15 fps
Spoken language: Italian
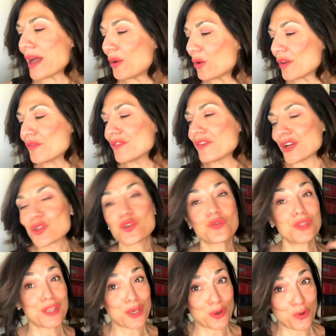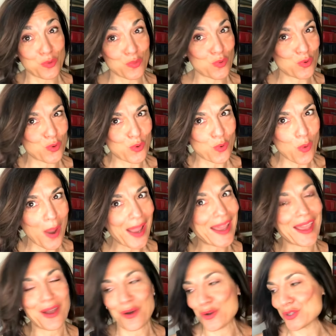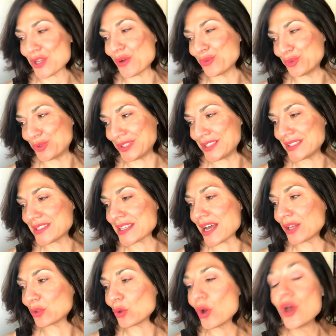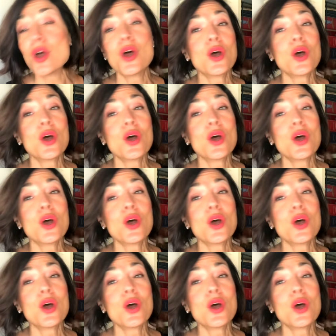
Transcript: Allora vi faccio vedere comunque che cosa ho utilizzato